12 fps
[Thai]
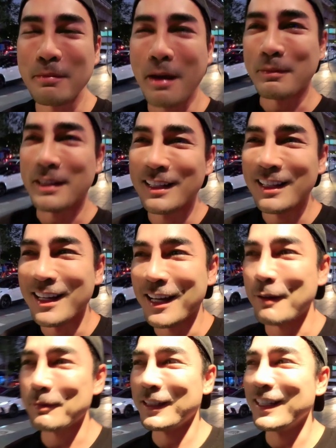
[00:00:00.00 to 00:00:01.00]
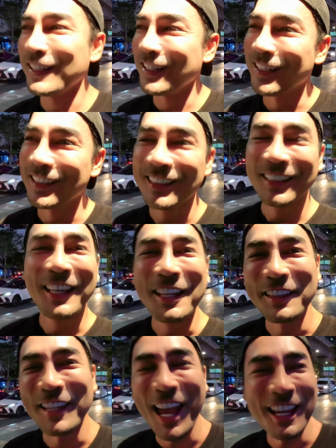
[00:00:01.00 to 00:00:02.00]
เป็นแบบนี้เลยครับนี่เลย
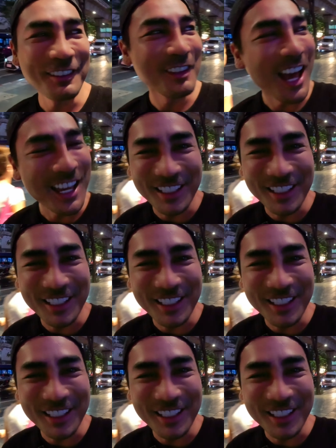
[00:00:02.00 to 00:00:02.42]
ไนท์ไล